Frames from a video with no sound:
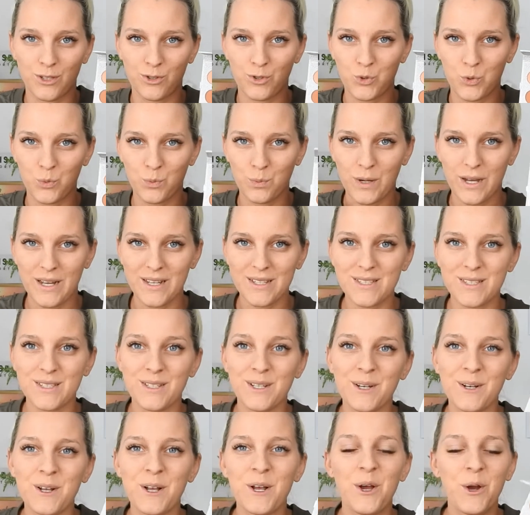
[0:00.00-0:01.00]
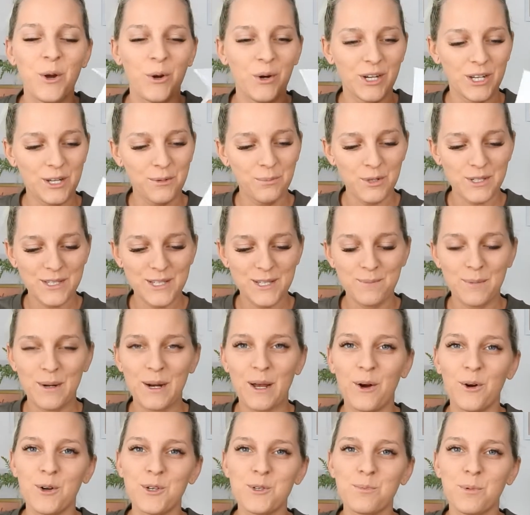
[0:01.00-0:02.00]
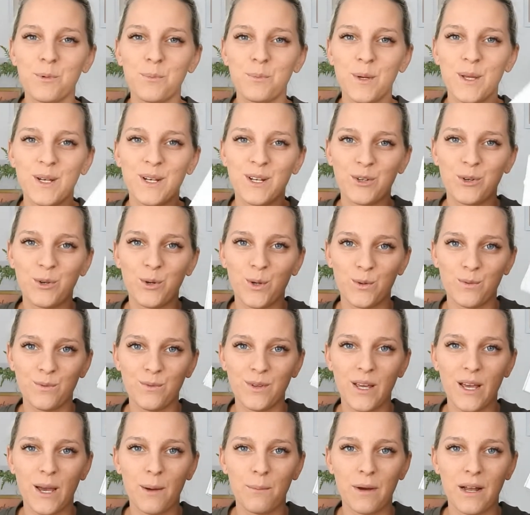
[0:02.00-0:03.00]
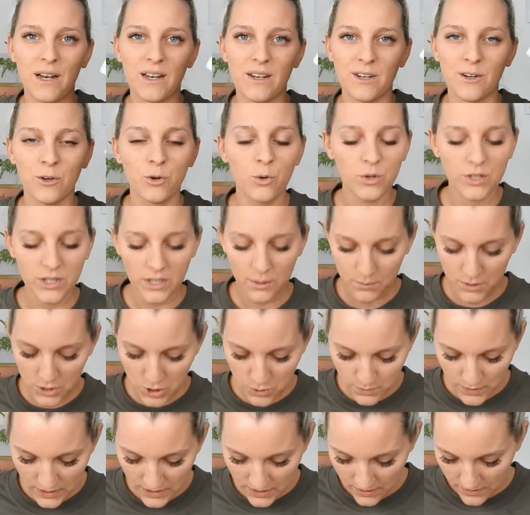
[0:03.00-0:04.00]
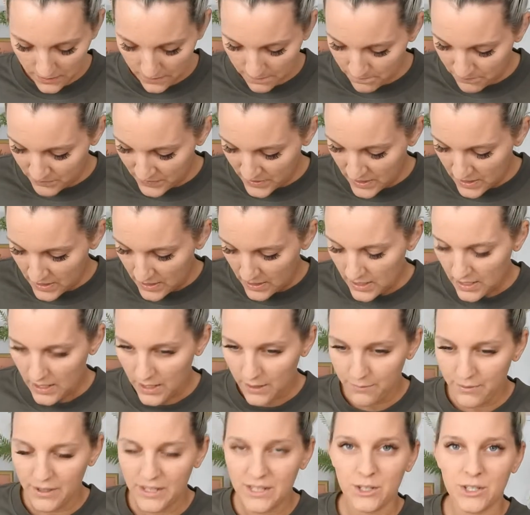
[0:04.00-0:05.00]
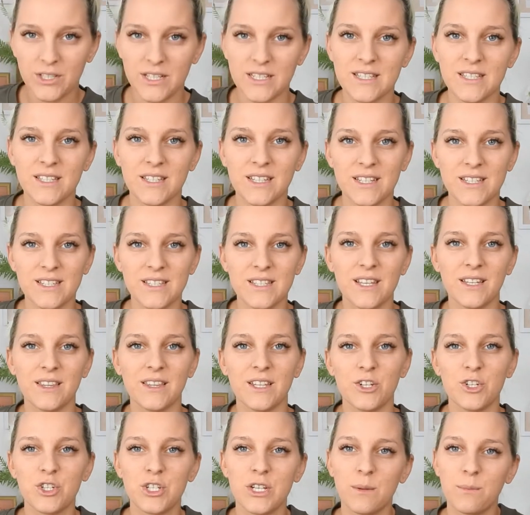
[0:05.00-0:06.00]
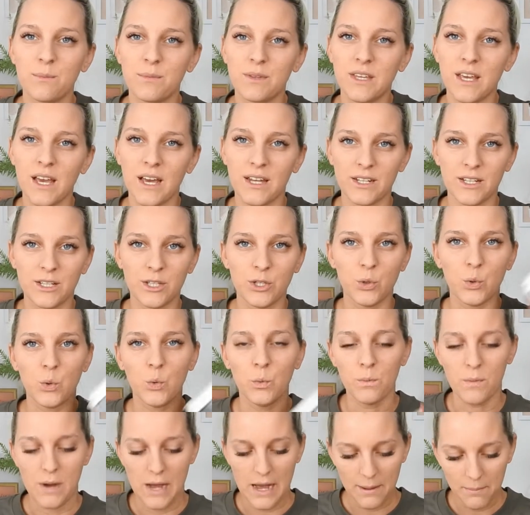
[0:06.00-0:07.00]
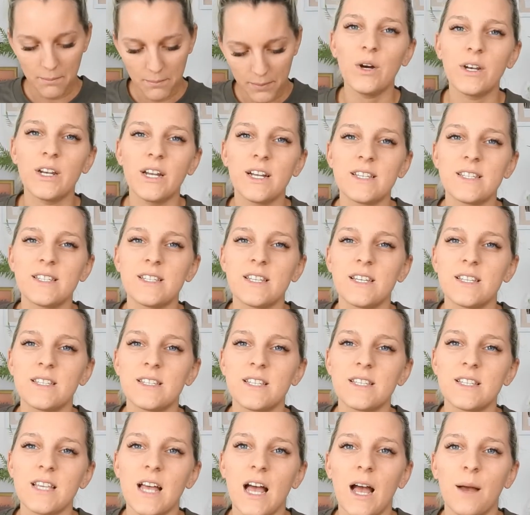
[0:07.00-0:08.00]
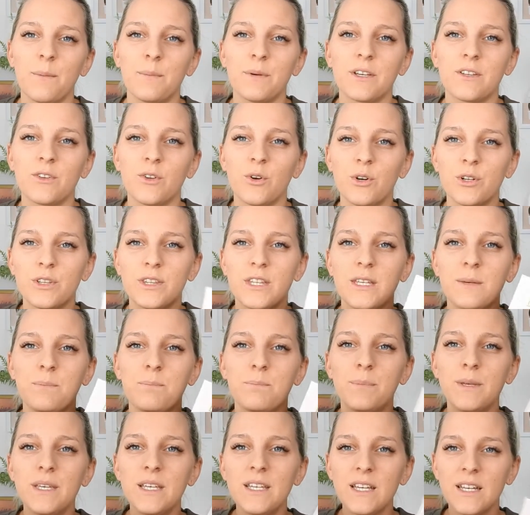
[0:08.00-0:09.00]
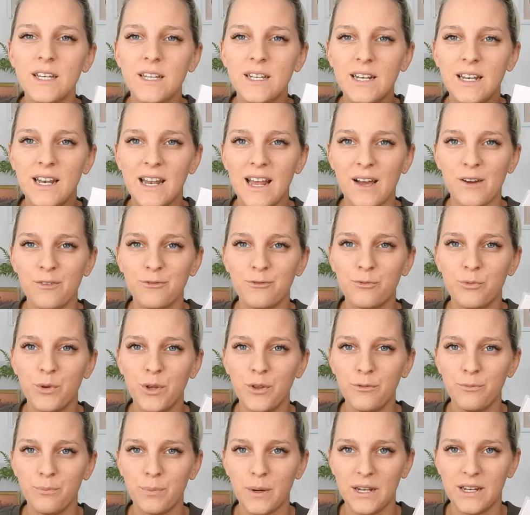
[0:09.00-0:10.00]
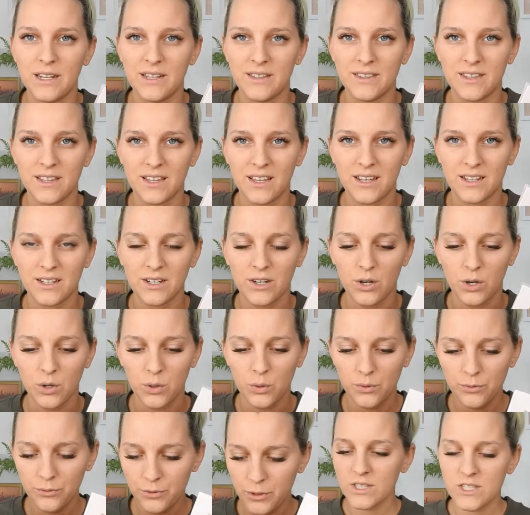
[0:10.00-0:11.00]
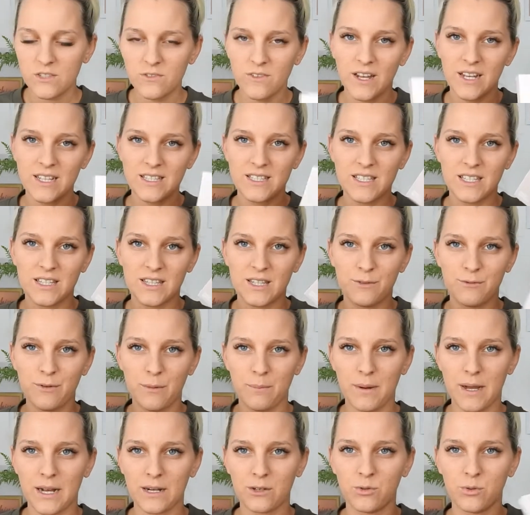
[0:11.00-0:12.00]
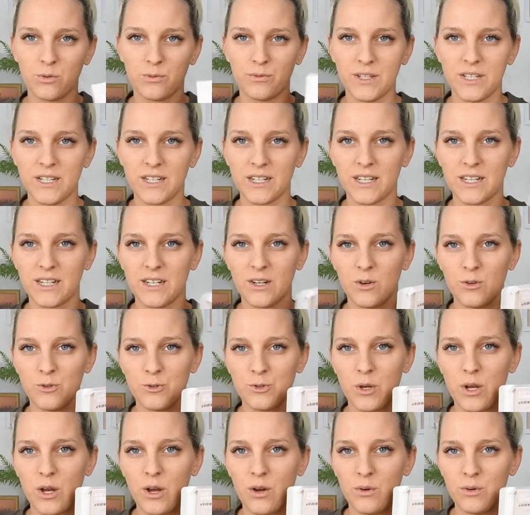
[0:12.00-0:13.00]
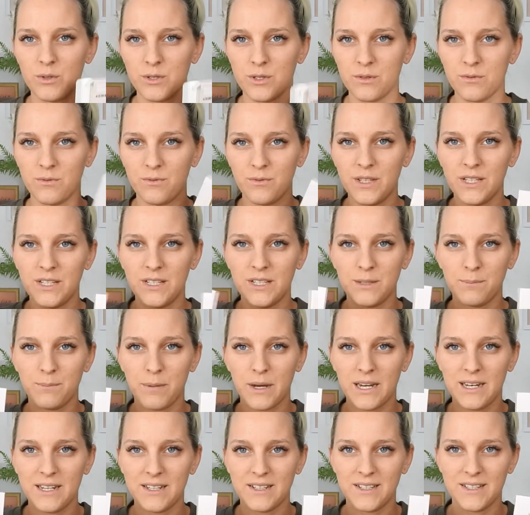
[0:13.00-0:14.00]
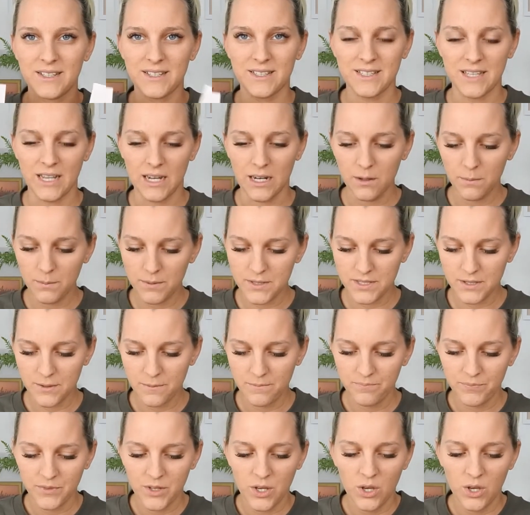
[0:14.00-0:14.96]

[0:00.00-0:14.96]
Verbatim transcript: dazu passt. Und ich muss es mal ausprobieren, da können wir ja mal einen Look damit schminken. Äh, wenn euch das interessiert, dann stimmt gerne hier oben ab. Und als nächstes habe ich noch die Be In Love With Palette gekauft. Und zwar sieht die Verpackung wieder genauso aus wie die Palette selbst.